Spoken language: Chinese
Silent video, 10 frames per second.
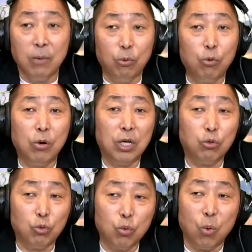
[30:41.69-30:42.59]
不过呢，
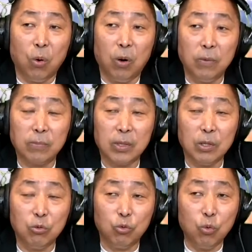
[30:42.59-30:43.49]
如果
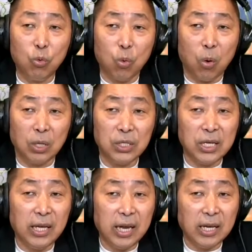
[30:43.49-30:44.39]
如果
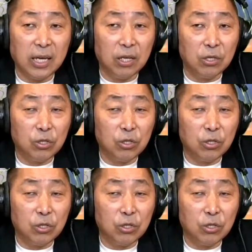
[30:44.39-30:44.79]
星链呢